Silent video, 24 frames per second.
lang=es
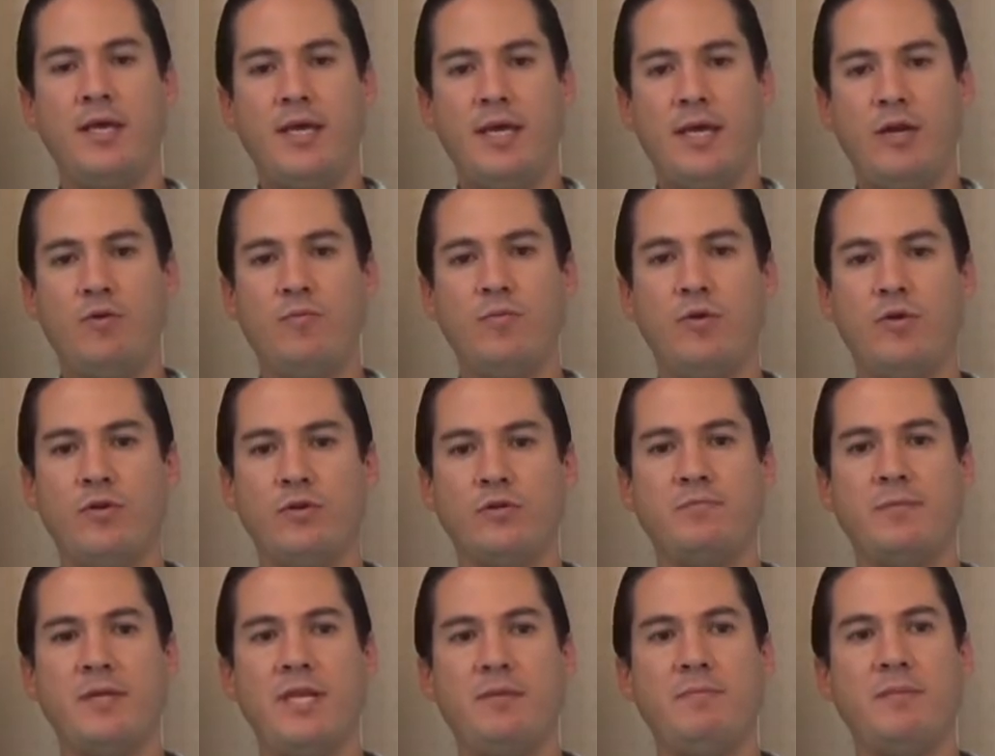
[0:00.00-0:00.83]
y número
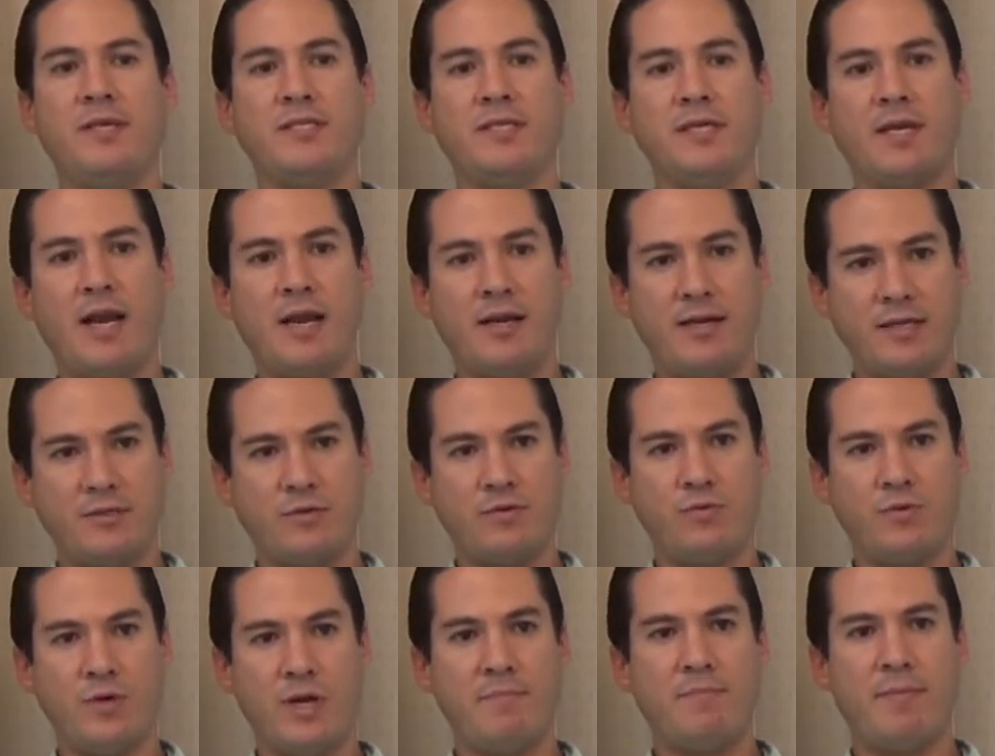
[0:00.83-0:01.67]
dos, minimizar el
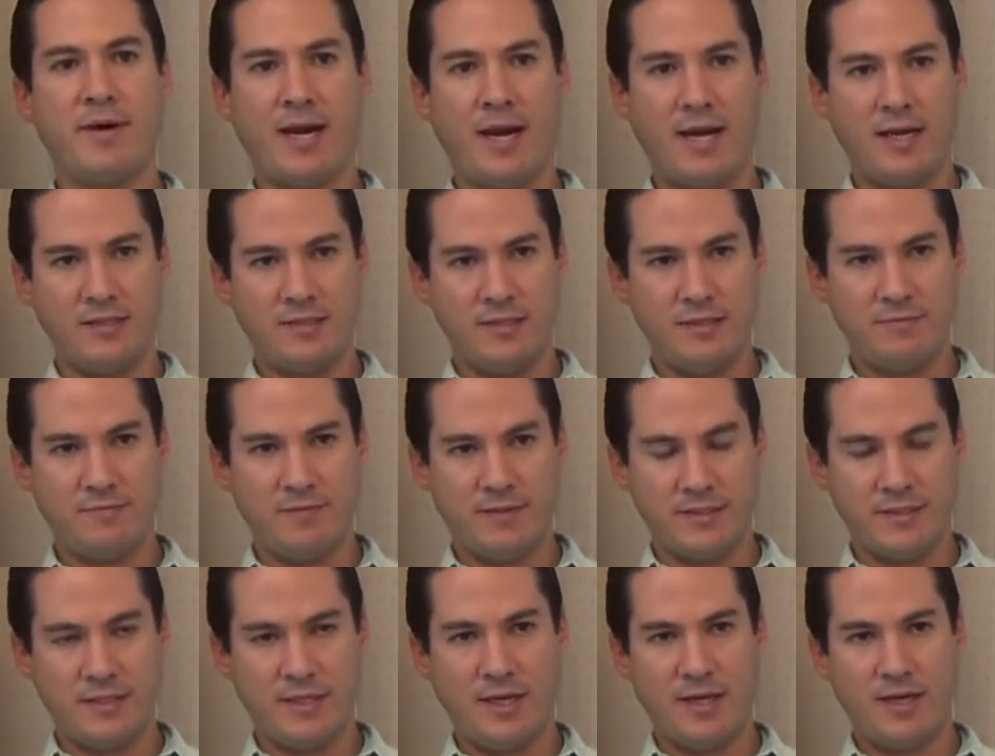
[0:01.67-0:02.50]
riesgo de una parálisis
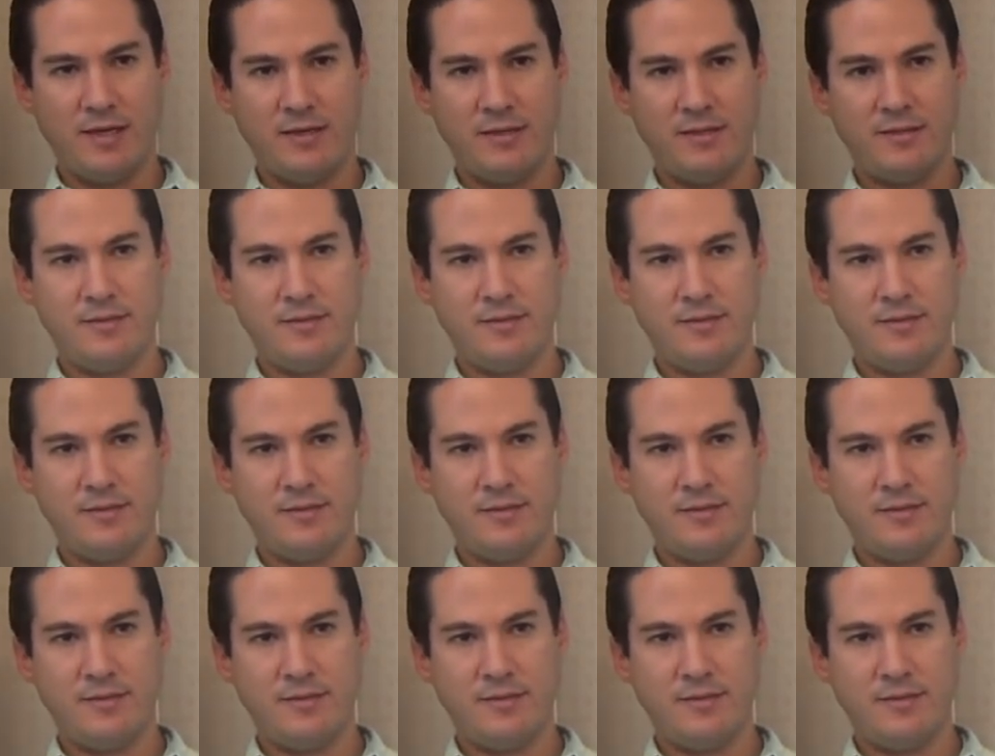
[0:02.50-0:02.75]
facial.